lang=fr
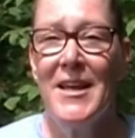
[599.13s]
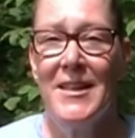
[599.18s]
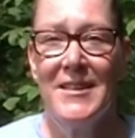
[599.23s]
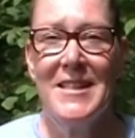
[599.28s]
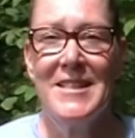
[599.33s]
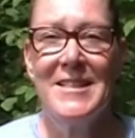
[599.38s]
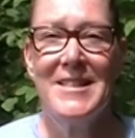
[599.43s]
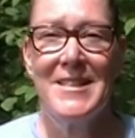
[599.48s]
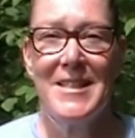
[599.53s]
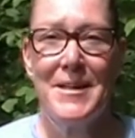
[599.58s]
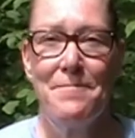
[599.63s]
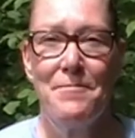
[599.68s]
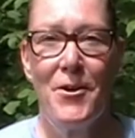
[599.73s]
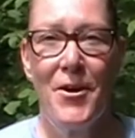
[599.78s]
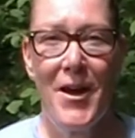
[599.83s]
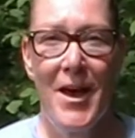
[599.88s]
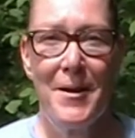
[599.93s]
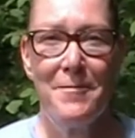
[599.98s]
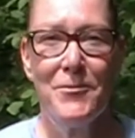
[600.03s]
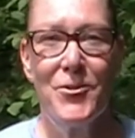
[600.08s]
n'hésitez pas
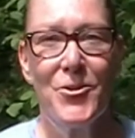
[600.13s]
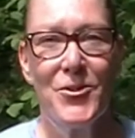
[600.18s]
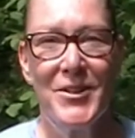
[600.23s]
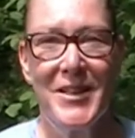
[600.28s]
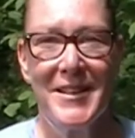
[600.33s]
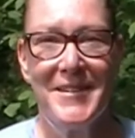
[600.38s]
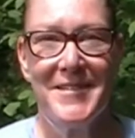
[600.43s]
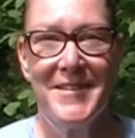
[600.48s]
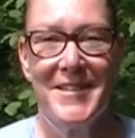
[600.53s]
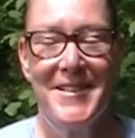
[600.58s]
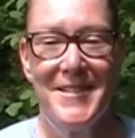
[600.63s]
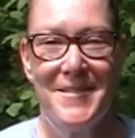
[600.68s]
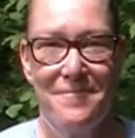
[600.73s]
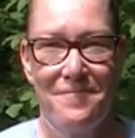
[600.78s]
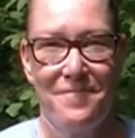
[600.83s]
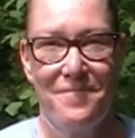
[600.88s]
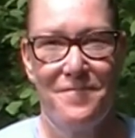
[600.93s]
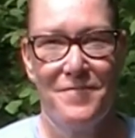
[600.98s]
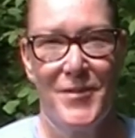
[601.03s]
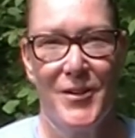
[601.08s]
à me contacter.
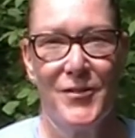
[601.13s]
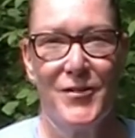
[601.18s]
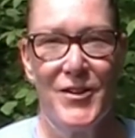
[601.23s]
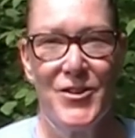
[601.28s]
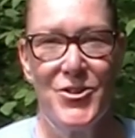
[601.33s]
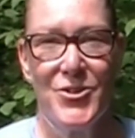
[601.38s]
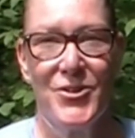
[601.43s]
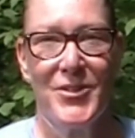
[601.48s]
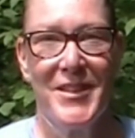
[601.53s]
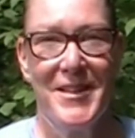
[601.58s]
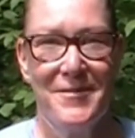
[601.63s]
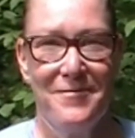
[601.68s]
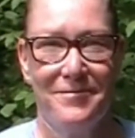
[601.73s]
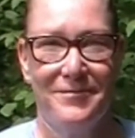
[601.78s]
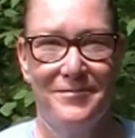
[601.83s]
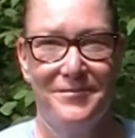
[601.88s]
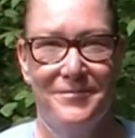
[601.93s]
Bonne fin de journée.